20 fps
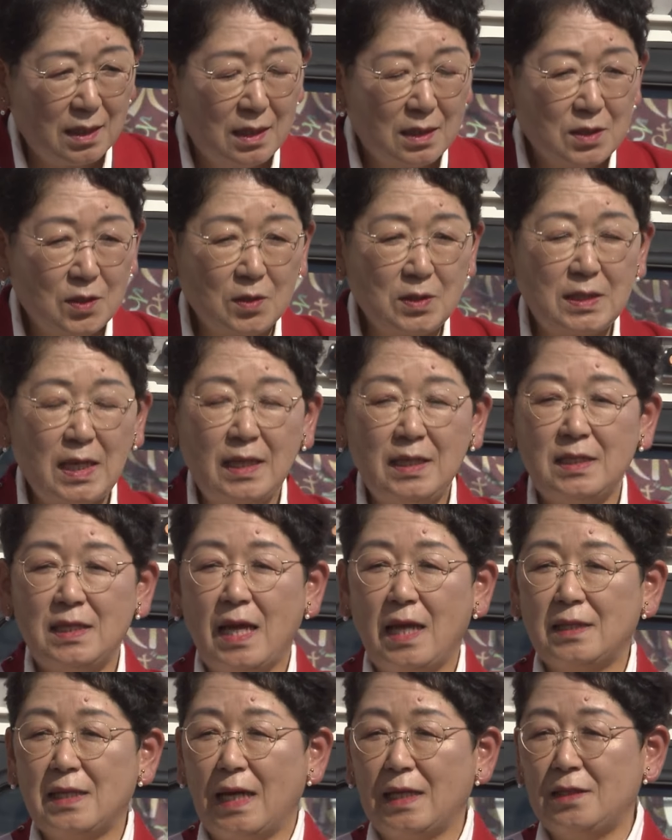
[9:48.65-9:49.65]
そして比
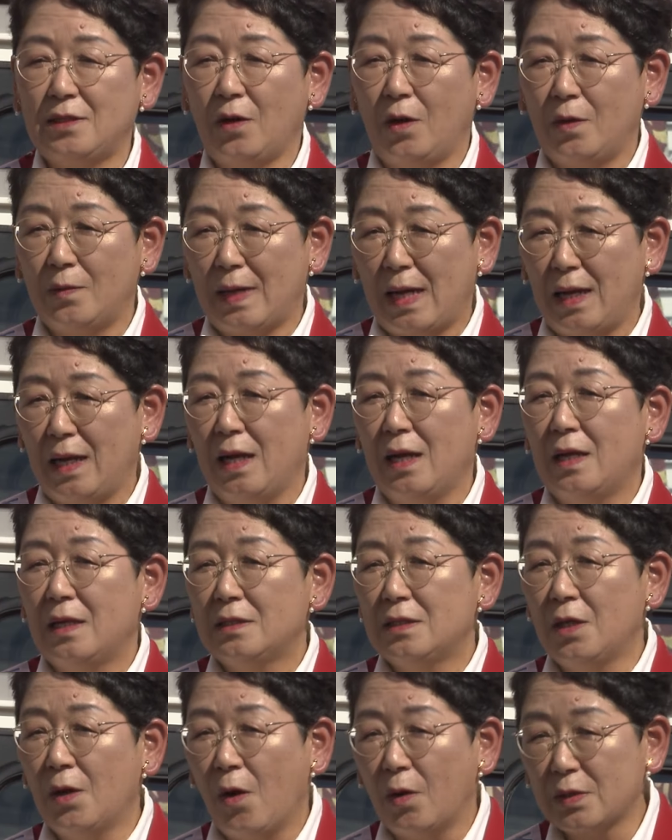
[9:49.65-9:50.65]
例代表は
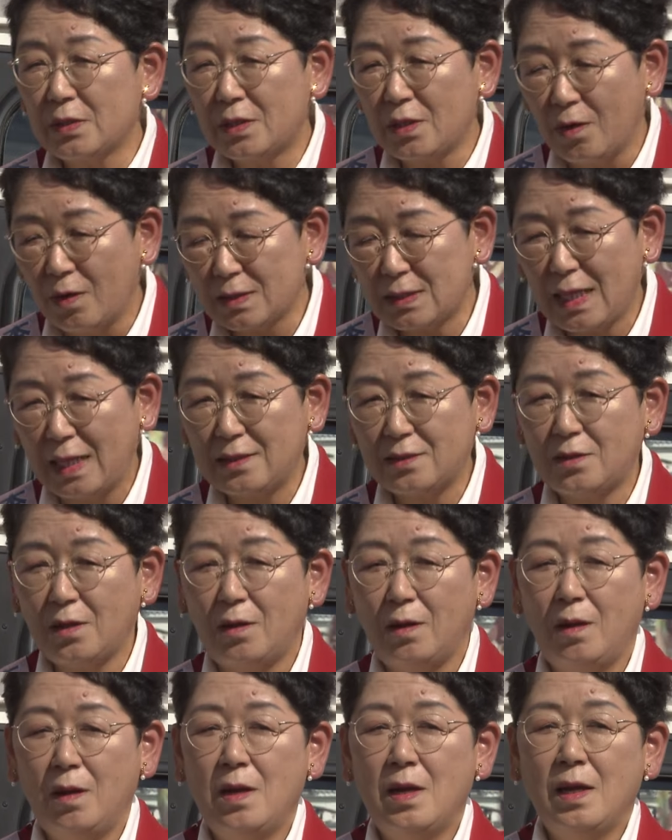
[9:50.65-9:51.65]
日本共産
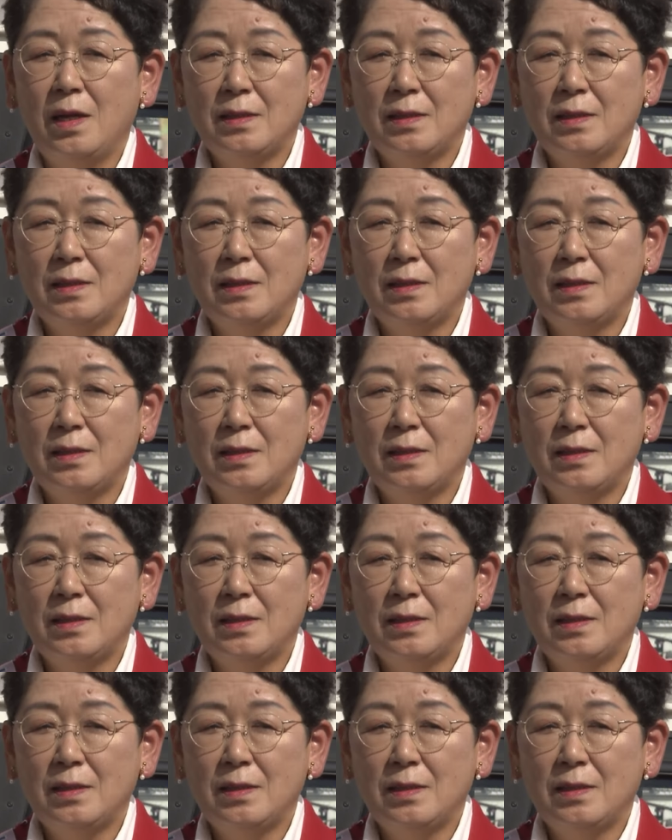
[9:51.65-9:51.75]
党、